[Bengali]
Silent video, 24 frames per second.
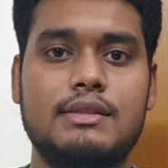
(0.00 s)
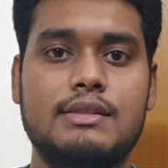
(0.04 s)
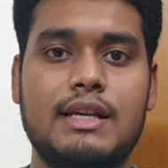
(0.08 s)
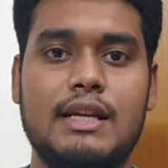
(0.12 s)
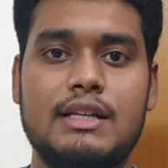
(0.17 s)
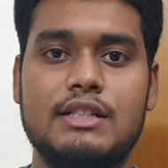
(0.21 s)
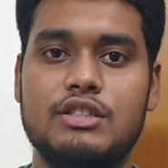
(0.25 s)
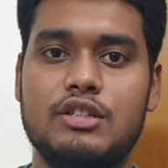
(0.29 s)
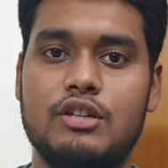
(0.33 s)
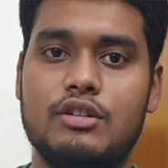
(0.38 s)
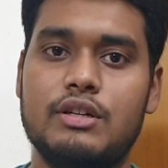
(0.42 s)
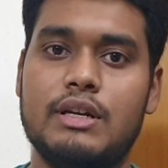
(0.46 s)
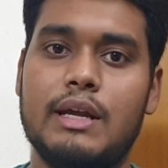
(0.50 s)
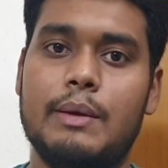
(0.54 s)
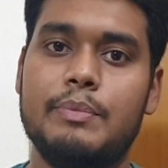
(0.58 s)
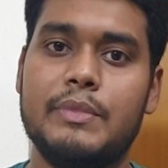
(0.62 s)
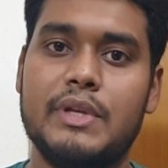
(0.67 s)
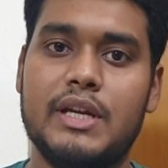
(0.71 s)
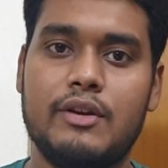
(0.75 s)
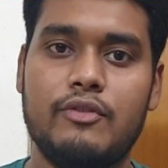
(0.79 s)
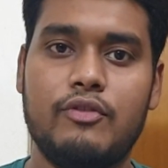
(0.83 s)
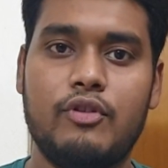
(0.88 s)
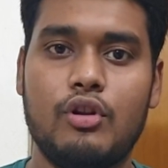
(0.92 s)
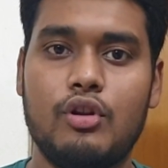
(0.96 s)
সাজেশনটি
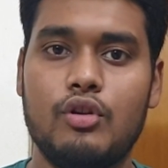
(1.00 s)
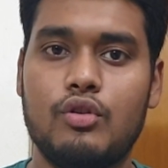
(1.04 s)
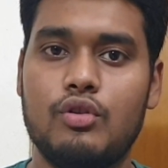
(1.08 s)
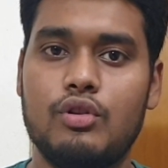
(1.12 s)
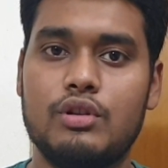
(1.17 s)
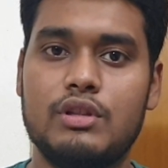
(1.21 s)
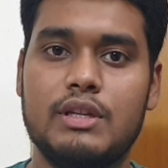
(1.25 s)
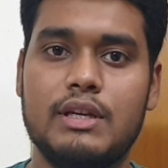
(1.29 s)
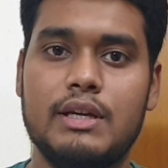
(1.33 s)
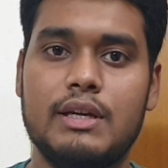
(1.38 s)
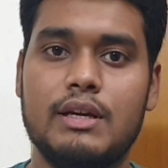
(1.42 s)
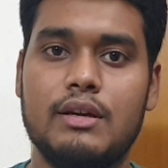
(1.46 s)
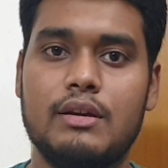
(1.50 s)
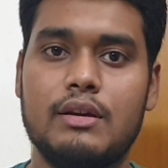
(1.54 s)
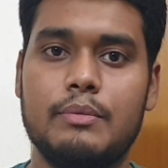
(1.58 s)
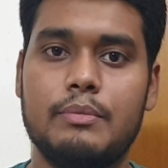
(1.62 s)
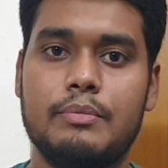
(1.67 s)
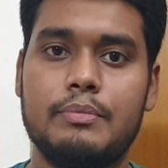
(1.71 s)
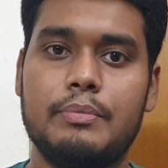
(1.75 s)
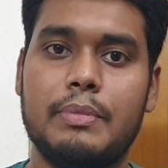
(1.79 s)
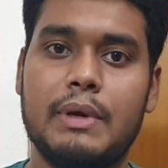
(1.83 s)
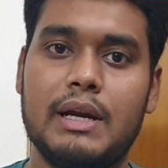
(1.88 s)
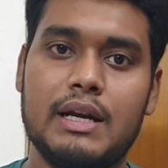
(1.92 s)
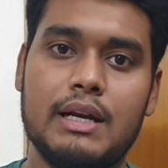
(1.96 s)
আপনারা ফলো করতে
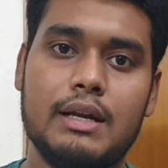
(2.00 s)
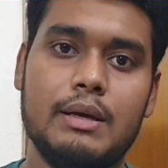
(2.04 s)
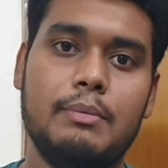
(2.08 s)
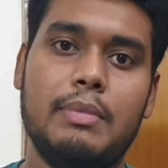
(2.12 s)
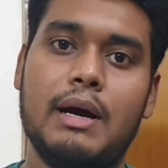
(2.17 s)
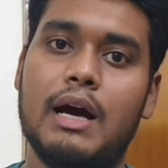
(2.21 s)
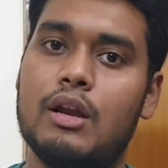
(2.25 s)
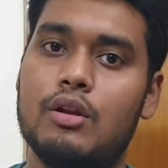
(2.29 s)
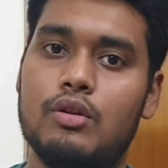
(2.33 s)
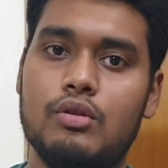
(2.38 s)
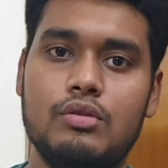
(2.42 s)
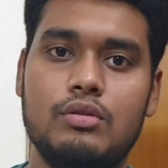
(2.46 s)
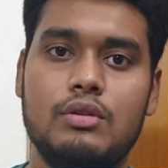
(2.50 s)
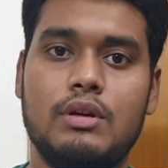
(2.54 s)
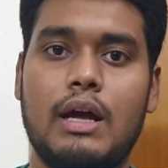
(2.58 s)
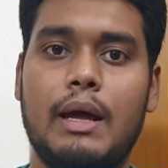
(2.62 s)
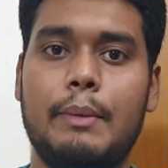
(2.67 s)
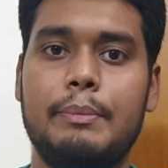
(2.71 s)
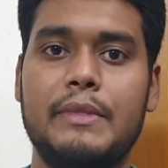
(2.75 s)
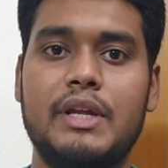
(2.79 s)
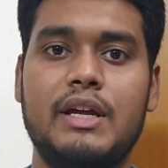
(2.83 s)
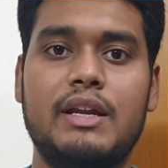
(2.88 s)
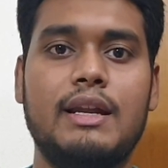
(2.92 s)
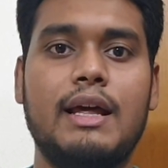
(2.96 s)
পারলে ভালো
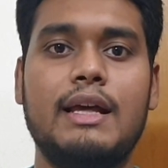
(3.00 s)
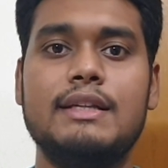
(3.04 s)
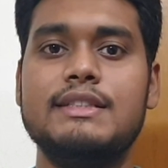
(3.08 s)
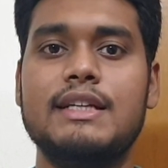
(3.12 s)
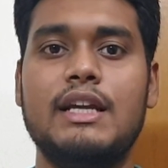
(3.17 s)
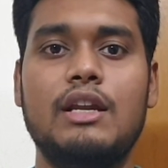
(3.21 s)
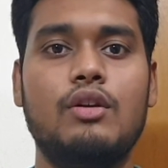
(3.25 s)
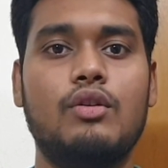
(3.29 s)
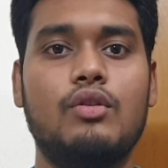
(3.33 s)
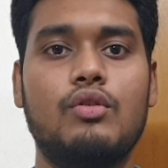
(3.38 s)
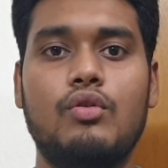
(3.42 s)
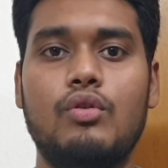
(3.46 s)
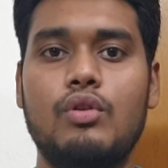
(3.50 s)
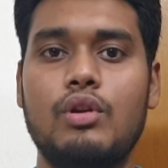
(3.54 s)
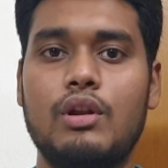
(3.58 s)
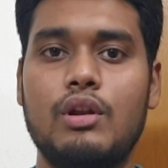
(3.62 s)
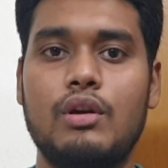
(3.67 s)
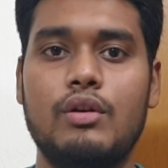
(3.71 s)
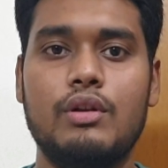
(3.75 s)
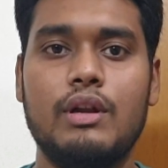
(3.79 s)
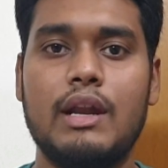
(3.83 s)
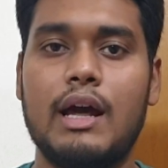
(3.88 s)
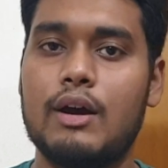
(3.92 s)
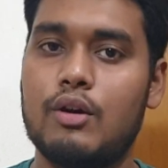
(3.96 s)
আপনারা না চাইলেও
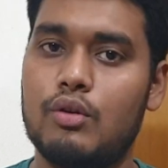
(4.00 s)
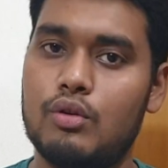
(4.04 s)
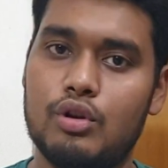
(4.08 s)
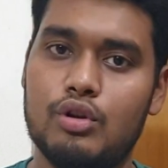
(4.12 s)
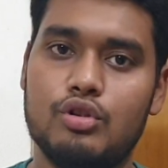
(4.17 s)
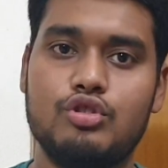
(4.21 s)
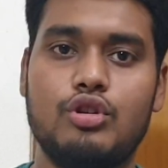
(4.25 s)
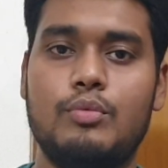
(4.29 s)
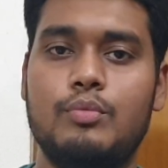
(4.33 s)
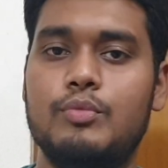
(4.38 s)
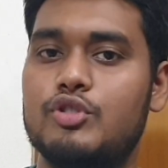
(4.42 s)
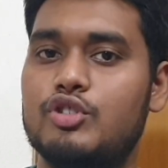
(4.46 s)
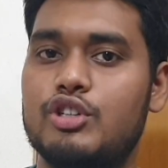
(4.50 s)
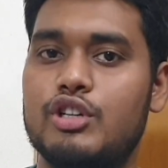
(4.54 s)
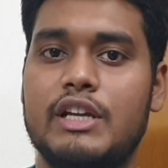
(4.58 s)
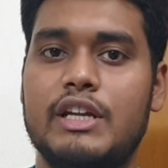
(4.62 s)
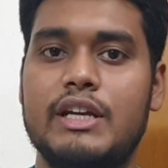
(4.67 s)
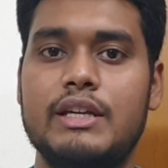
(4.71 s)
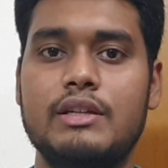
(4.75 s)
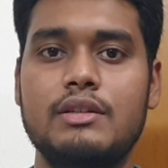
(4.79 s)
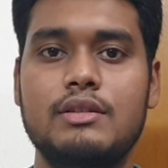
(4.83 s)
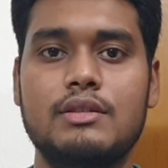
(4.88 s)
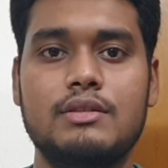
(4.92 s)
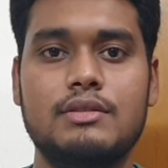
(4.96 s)
করলেও না করলেও সমস্যা
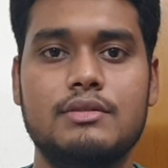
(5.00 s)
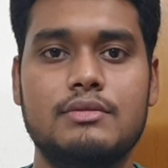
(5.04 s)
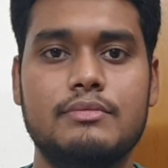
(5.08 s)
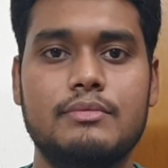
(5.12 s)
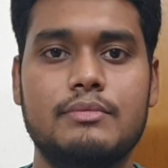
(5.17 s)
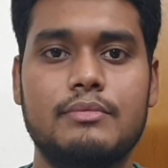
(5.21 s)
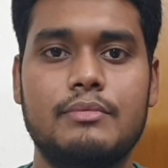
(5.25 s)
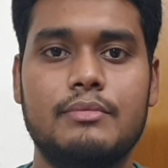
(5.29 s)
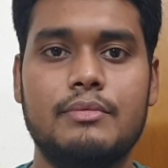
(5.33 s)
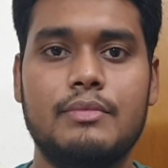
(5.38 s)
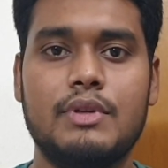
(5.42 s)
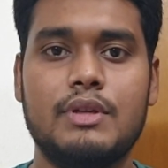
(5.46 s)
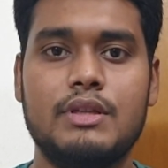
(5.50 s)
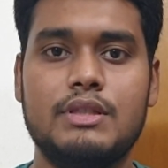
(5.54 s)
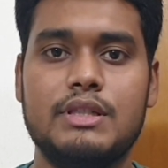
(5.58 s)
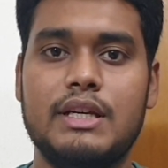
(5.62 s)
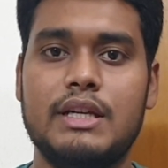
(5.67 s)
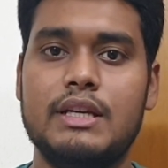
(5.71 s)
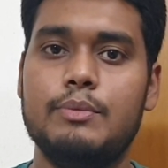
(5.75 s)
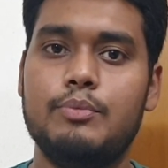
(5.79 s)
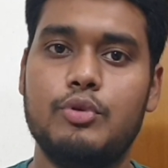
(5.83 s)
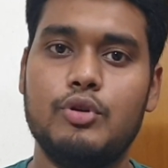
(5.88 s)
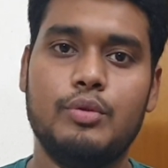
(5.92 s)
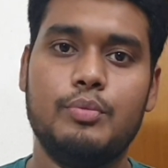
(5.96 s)
নেই
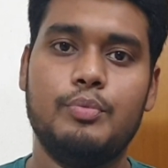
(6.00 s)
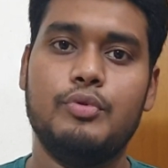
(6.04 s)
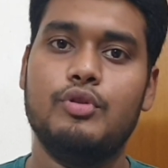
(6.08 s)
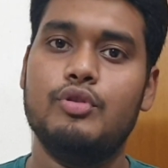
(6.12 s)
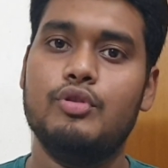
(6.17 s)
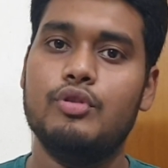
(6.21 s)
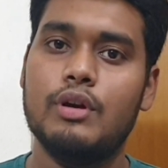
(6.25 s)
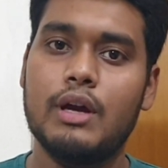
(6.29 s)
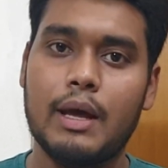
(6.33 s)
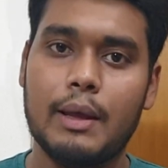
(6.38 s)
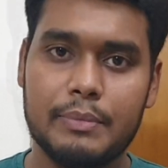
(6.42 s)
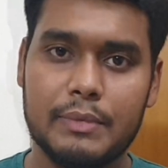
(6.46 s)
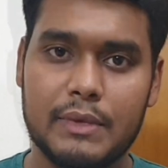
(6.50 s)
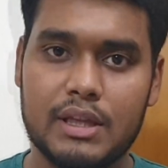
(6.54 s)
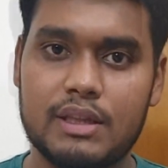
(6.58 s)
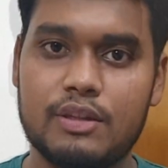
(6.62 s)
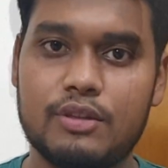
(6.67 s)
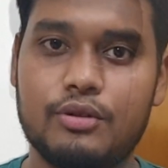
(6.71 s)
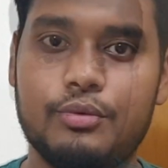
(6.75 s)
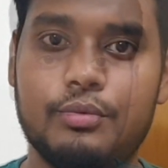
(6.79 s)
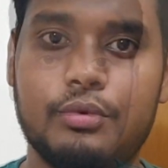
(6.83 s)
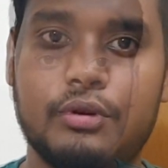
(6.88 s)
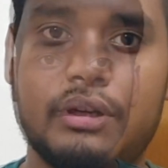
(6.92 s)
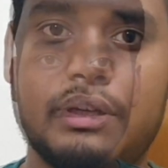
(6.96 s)
সেটি পরিপূর্ণ
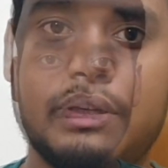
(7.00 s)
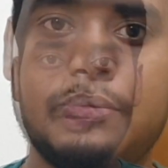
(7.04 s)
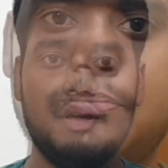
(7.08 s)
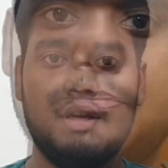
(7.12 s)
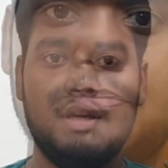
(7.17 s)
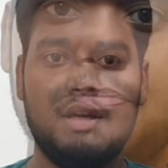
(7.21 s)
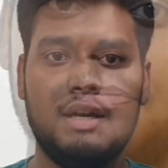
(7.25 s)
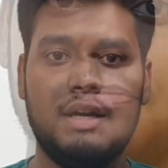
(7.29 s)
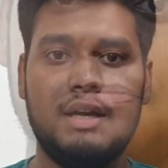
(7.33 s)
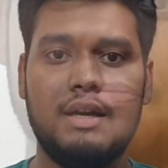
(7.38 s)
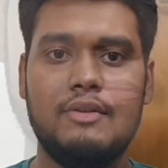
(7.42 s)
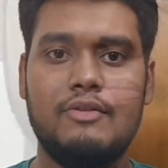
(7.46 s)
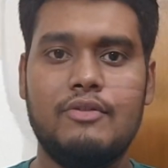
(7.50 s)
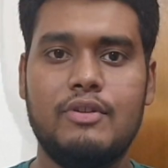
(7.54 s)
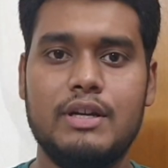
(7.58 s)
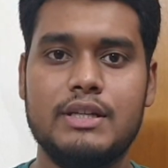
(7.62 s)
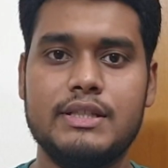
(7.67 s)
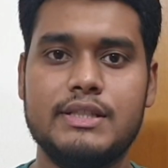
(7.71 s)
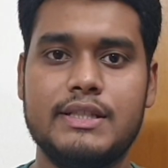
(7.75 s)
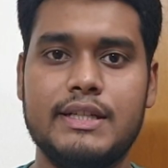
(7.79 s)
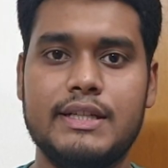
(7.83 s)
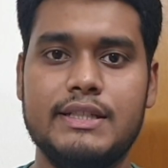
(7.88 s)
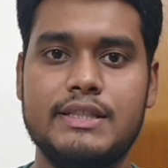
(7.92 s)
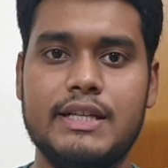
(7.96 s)
আপনাদের
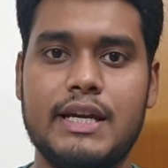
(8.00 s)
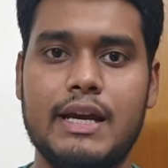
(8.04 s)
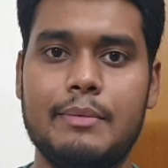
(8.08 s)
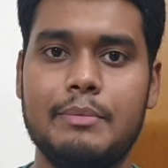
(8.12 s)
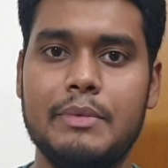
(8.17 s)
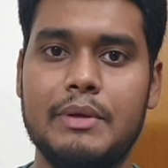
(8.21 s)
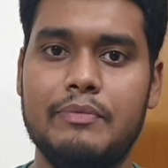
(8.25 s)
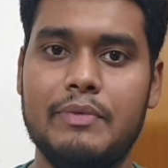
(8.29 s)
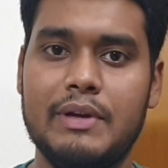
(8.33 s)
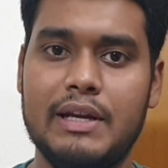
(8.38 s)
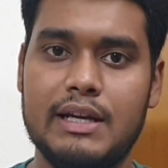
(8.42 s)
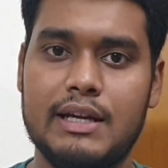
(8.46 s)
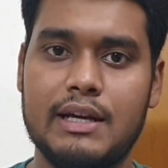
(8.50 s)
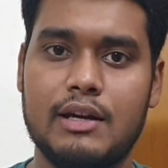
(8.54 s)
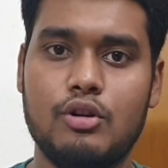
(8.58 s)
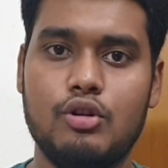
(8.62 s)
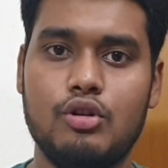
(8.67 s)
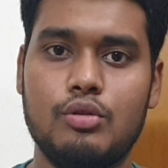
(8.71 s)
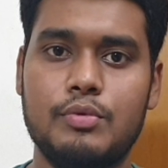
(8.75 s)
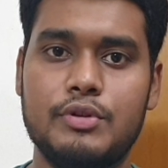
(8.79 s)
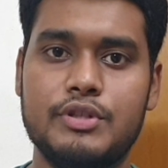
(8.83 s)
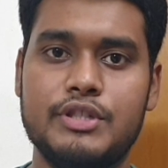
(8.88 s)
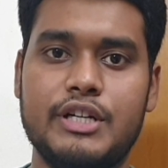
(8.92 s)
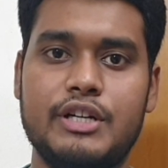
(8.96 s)
ফার্স্টে যে আমি বিলটা
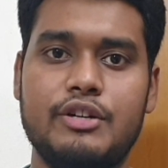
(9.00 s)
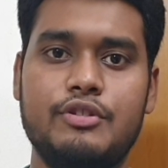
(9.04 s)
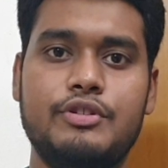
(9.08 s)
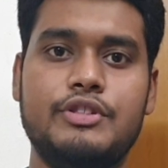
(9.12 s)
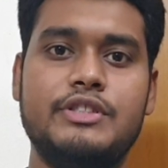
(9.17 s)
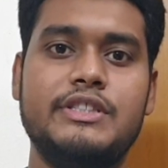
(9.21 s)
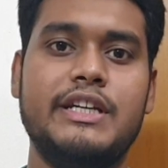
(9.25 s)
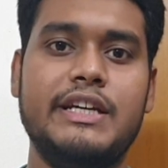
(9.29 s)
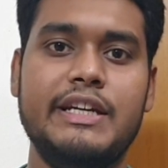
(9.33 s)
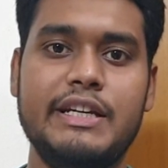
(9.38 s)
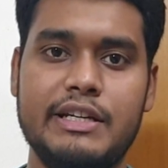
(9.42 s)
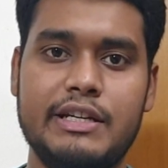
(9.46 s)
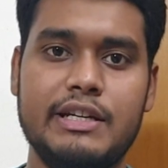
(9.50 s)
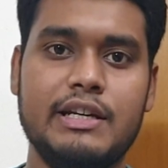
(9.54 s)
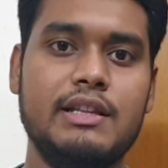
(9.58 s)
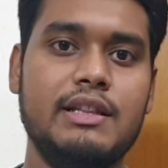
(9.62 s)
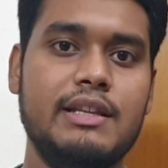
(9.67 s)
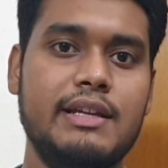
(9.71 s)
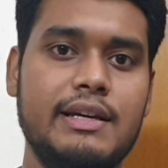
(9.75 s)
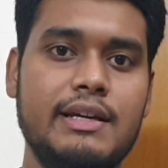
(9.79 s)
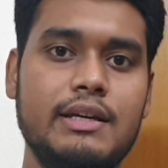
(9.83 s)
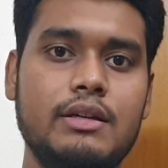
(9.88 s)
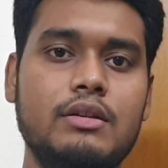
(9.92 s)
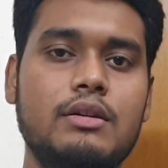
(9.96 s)
করব সেটা হচ্ছে ইন্টেল
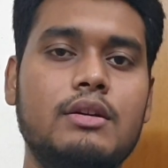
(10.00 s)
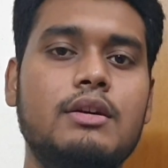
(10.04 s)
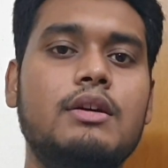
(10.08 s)
দিয়ে